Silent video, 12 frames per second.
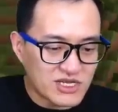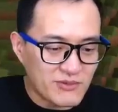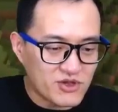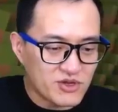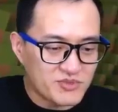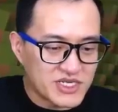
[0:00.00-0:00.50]
面
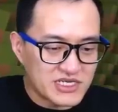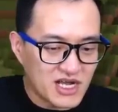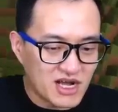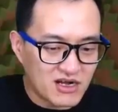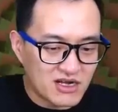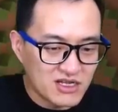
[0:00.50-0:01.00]
有个屏
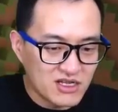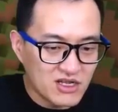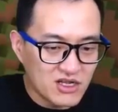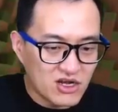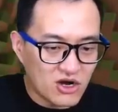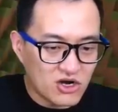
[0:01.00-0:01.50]
障，
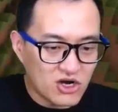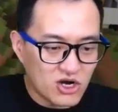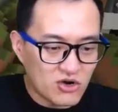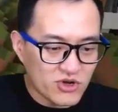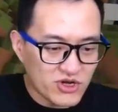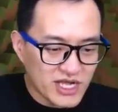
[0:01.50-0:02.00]
好好好，
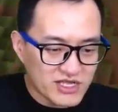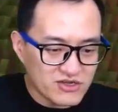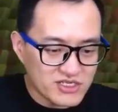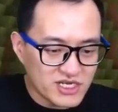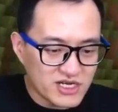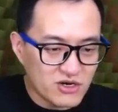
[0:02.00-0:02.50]
我要干掉这
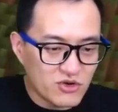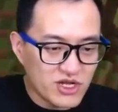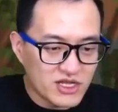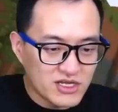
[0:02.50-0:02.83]
些恶魂，